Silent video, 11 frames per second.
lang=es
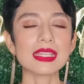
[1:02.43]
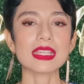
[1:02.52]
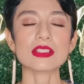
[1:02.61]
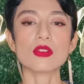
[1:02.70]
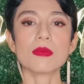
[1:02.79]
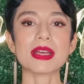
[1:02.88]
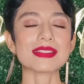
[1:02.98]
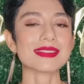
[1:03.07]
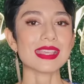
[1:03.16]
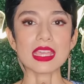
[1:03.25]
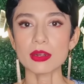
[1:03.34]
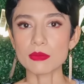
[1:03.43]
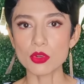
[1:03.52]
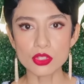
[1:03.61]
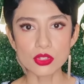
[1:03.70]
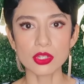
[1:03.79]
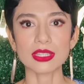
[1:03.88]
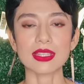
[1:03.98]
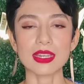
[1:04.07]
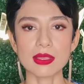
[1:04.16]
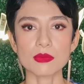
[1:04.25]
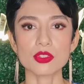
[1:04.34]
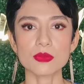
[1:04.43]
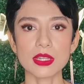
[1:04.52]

que es lo más hermoso que tenemos,